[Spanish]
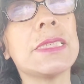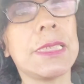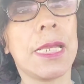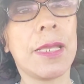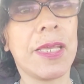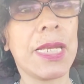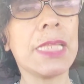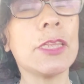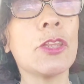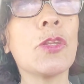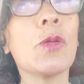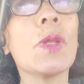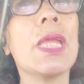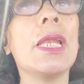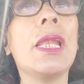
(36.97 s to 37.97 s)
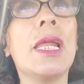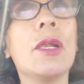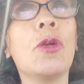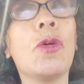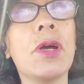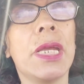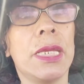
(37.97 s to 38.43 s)
secreto de la
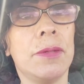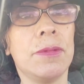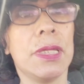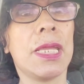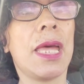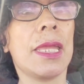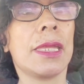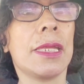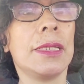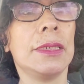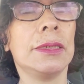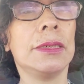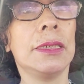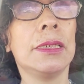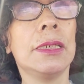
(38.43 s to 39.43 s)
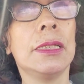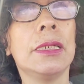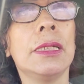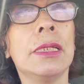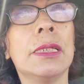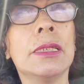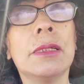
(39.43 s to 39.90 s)
longevidad.
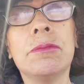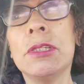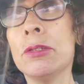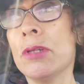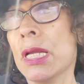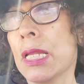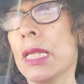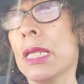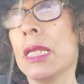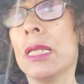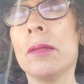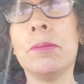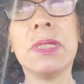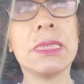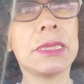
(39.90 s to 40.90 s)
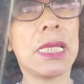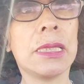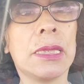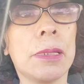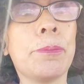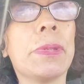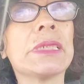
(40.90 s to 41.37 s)
Debido a que mis
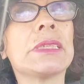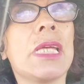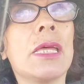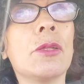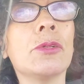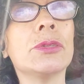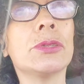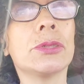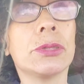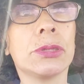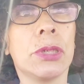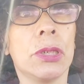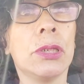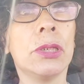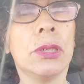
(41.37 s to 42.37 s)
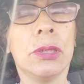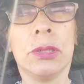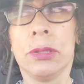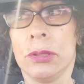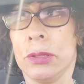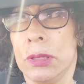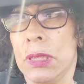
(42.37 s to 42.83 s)
antepasados
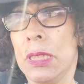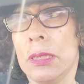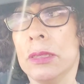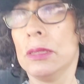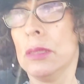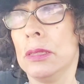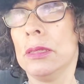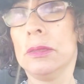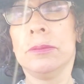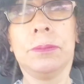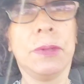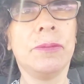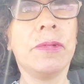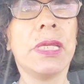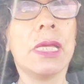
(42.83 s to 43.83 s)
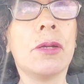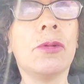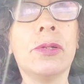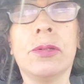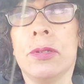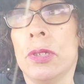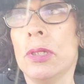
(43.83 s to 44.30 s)

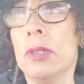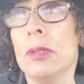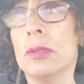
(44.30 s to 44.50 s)
vivieron